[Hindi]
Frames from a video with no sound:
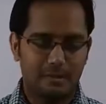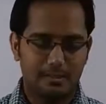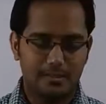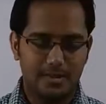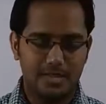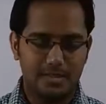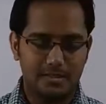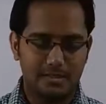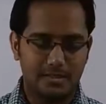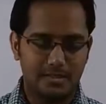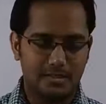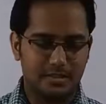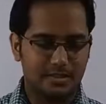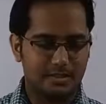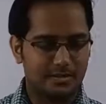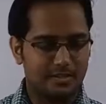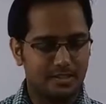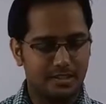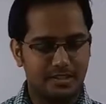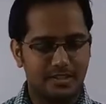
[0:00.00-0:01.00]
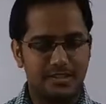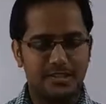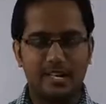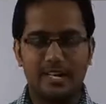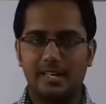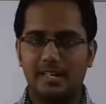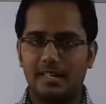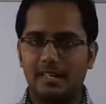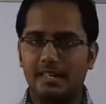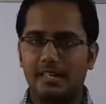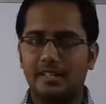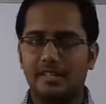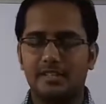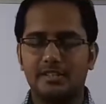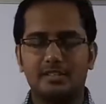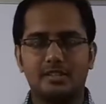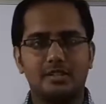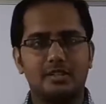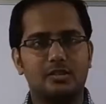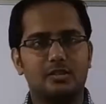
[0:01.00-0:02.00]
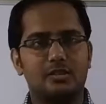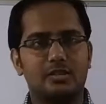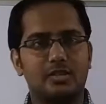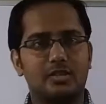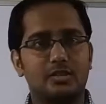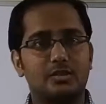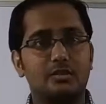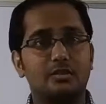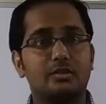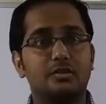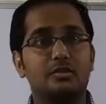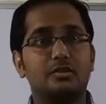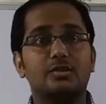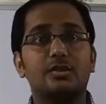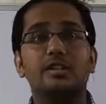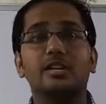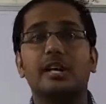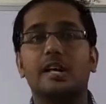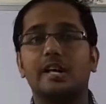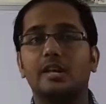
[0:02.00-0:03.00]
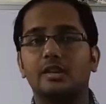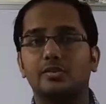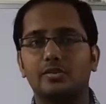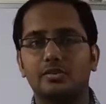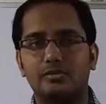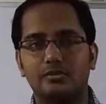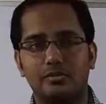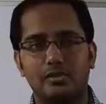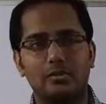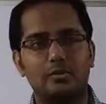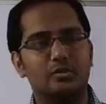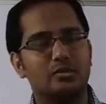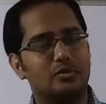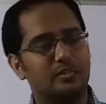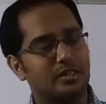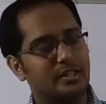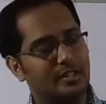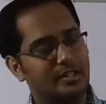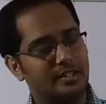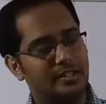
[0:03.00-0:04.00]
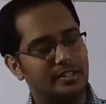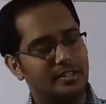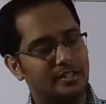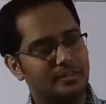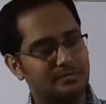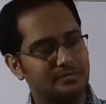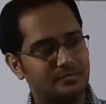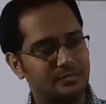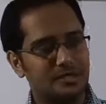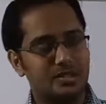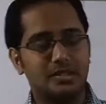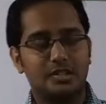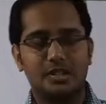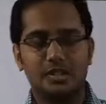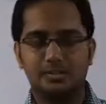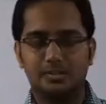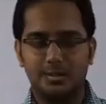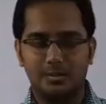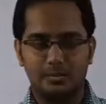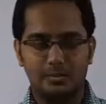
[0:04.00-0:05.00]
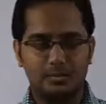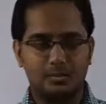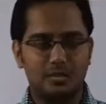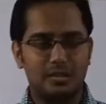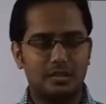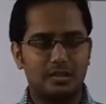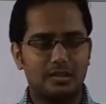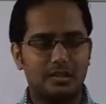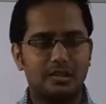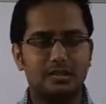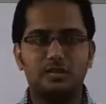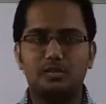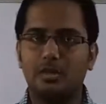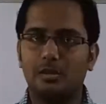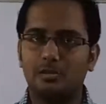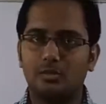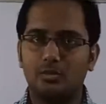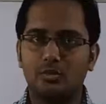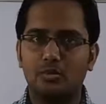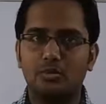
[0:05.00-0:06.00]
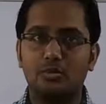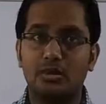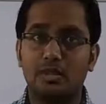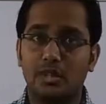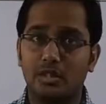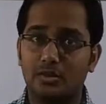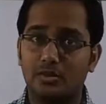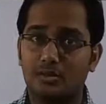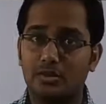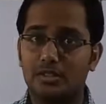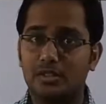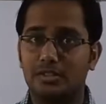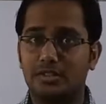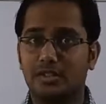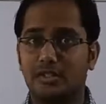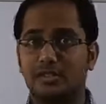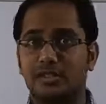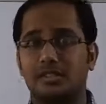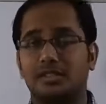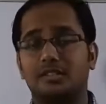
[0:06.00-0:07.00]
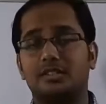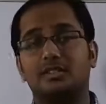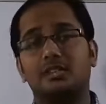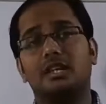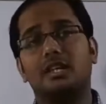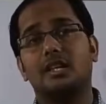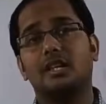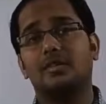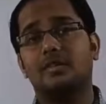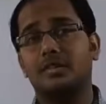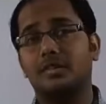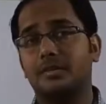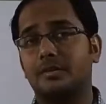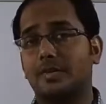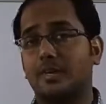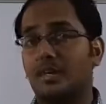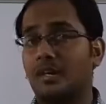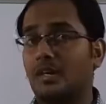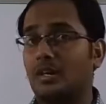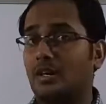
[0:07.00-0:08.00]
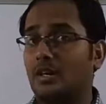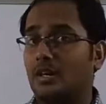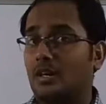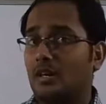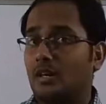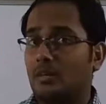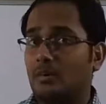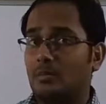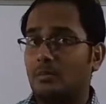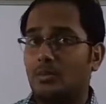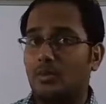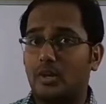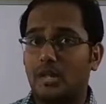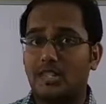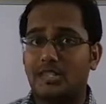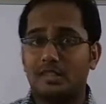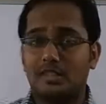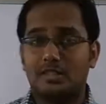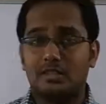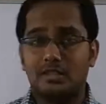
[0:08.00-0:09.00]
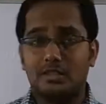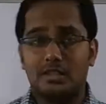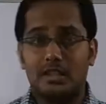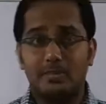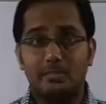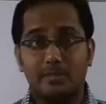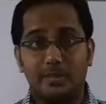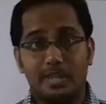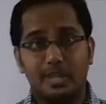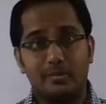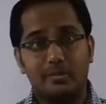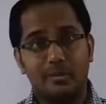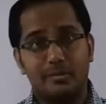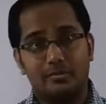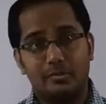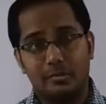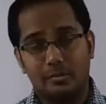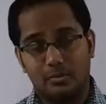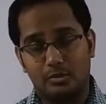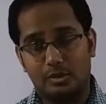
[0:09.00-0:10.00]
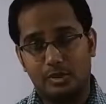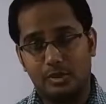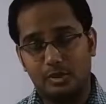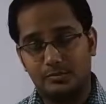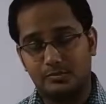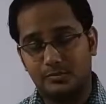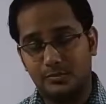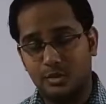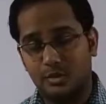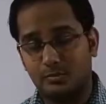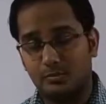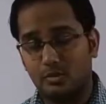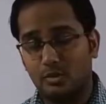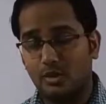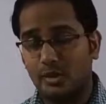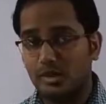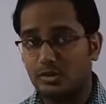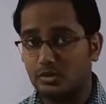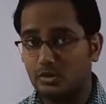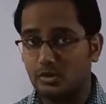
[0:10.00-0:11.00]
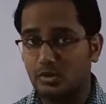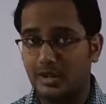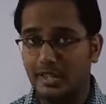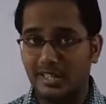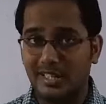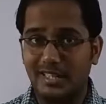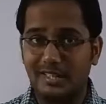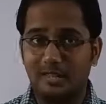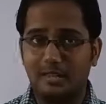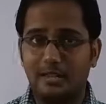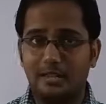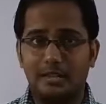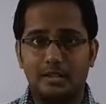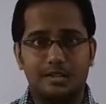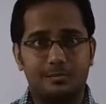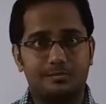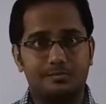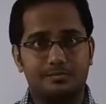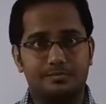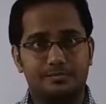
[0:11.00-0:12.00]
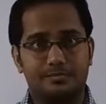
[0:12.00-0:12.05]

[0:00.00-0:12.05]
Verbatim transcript: बेसिक ठीक है ना एल्केलाइन नेचर का होता है क्यों क्योंकि एन फॉर्म होता है ठीक है ये भी इम्पोर्टेंट था जो आपको याद होना चाहिए इसके अलावा बोरेक्स का बीट भी फॉर्म होता है जब बोरेक्स को हीट करते हैं हम